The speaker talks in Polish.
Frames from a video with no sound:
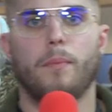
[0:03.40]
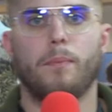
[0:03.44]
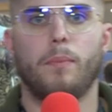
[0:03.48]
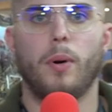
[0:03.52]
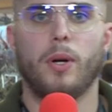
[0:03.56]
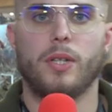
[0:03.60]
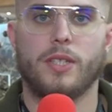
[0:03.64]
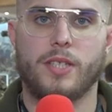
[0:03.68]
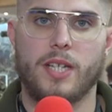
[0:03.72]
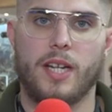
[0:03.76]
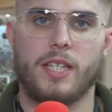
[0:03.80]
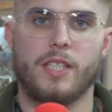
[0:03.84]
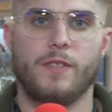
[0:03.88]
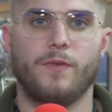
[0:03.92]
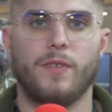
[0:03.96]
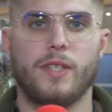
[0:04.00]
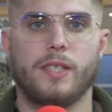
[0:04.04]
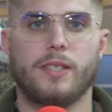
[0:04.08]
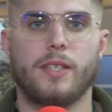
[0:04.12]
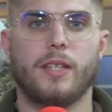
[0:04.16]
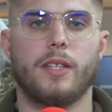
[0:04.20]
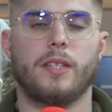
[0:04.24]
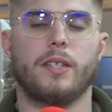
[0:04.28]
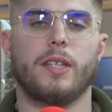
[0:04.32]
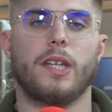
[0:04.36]
Podczas
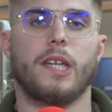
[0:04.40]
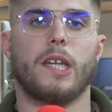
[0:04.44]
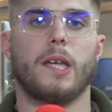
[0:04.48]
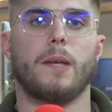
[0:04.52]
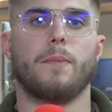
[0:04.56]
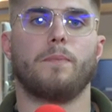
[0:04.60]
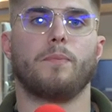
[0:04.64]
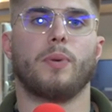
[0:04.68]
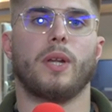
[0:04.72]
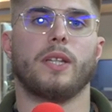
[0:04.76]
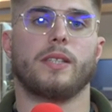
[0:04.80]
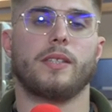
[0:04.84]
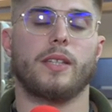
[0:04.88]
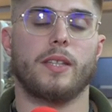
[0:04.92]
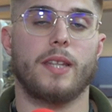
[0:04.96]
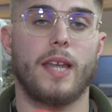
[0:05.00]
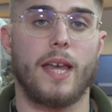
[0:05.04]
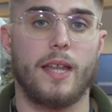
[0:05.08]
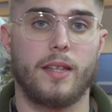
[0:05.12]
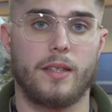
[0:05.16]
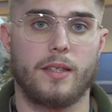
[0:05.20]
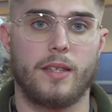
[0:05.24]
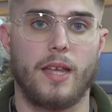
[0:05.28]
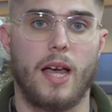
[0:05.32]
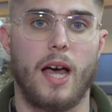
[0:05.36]
wizyty
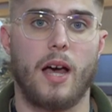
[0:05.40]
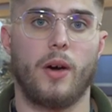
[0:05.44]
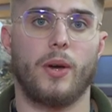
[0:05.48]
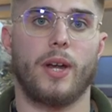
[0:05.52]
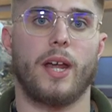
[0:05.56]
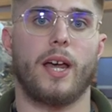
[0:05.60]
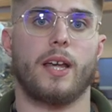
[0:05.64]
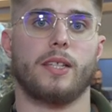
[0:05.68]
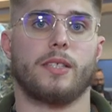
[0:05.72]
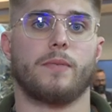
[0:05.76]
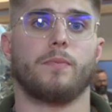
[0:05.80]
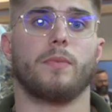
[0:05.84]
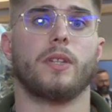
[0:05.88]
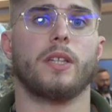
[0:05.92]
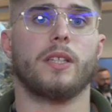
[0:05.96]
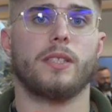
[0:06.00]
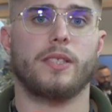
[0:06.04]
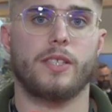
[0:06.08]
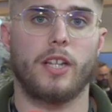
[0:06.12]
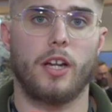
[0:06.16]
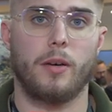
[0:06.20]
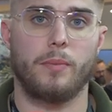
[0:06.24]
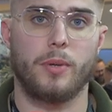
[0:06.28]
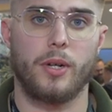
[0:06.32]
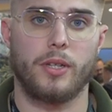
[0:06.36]
prezydenta oraz
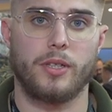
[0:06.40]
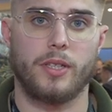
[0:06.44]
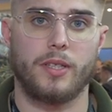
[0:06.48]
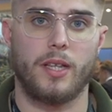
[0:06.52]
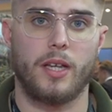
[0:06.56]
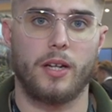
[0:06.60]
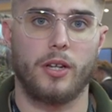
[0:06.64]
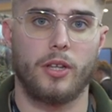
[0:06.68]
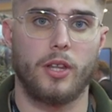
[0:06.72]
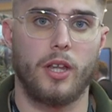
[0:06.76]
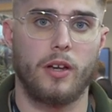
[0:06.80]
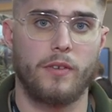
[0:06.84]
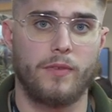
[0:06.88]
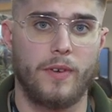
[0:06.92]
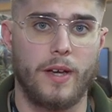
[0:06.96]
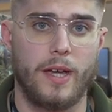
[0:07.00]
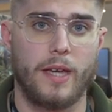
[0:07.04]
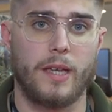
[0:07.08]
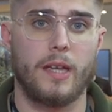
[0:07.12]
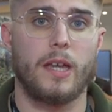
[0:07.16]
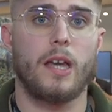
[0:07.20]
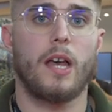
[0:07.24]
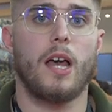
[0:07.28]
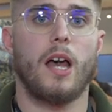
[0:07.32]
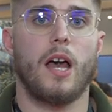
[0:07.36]
ministra obrony
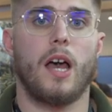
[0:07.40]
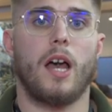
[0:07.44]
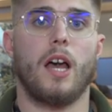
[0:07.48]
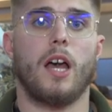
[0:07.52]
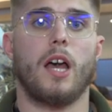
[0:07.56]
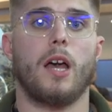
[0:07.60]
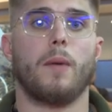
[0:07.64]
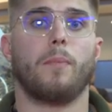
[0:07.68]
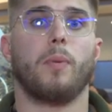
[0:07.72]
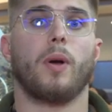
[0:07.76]
narodowej e,